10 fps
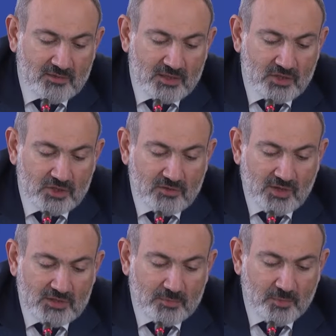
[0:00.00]

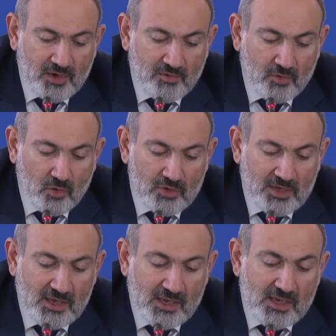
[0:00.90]
2021
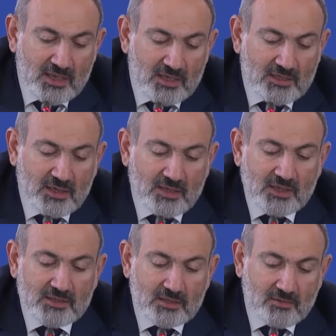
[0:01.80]
года и
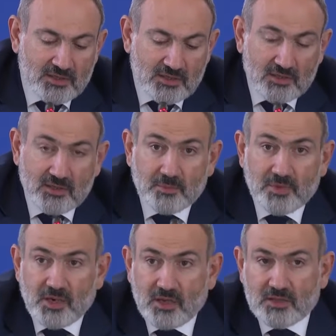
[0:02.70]
13
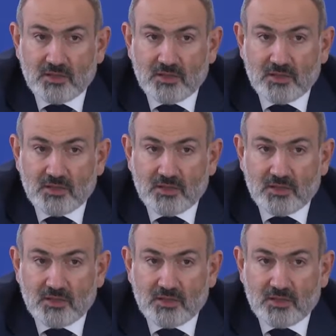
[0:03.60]
сентября